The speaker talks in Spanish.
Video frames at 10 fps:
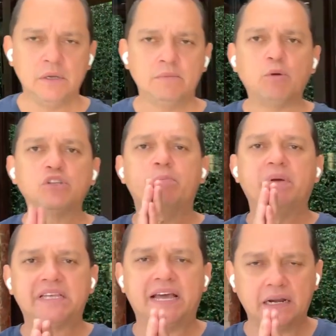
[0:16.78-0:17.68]
Vamos a
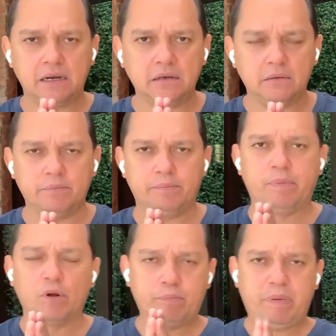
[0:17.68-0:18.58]
empezar
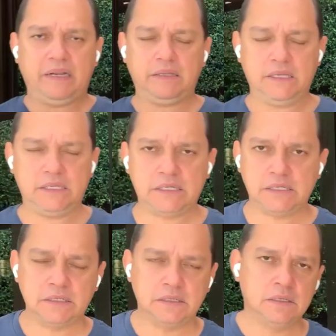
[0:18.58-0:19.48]
por
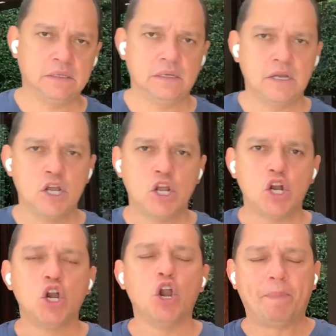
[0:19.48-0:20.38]
partes.
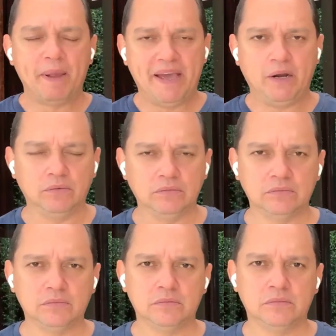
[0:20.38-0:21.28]
Lo primero,
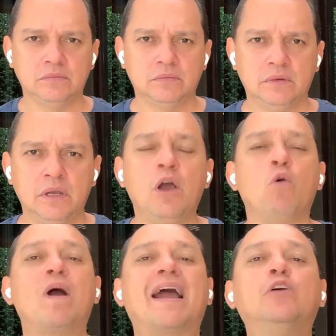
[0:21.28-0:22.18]

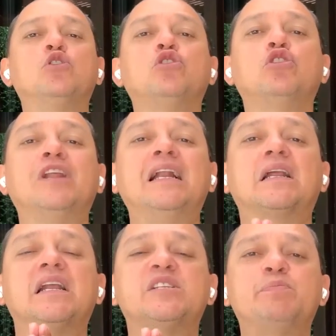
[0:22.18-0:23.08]
Juan Carlos Osorio tiene el
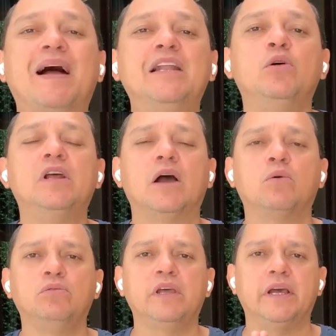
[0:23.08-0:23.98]
respaldo de la
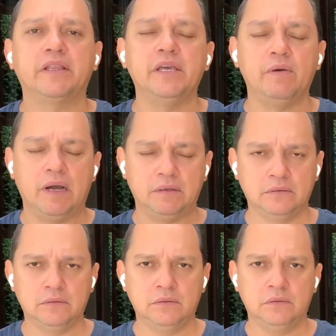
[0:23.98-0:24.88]
junta directiva.
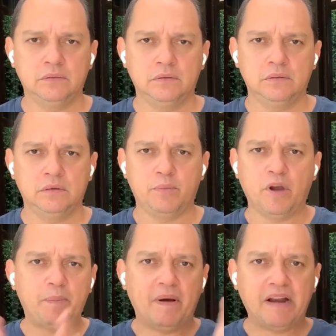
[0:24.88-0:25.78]

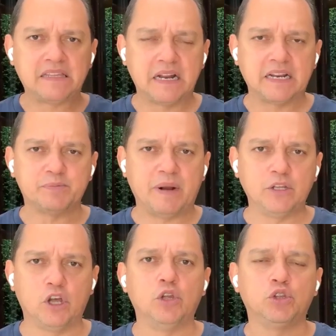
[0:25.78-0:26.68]
pocas palabras, tiene el
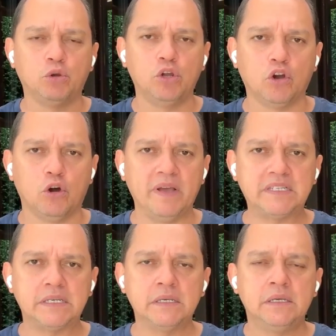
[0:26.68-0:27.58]
respaldo de Don Tulio
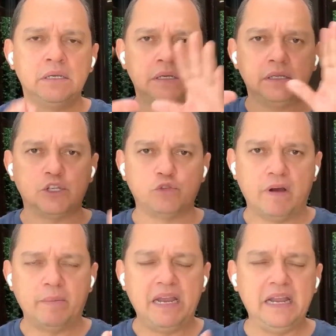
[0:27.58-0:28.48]
Gómez, de su
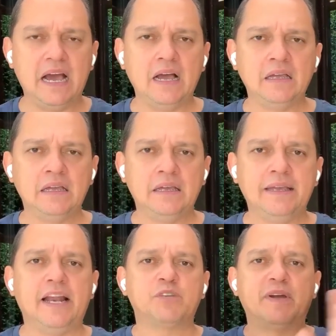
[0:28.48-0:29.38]
familia, y
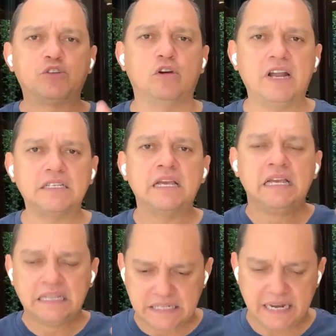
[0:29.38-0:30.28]
de las personas
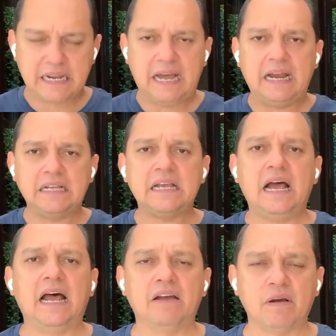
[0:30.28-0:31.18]
cercanas
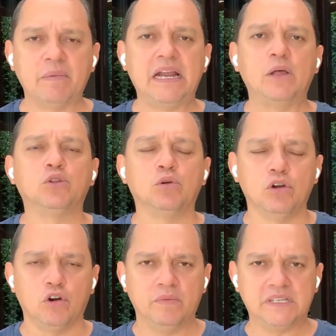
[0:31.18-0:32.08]
a la familia de Don
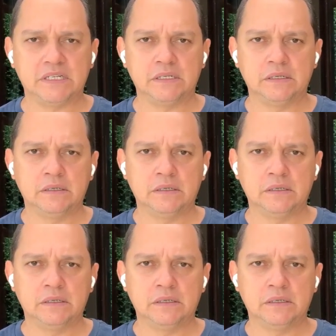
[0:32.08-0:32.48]
Tulio Gómez.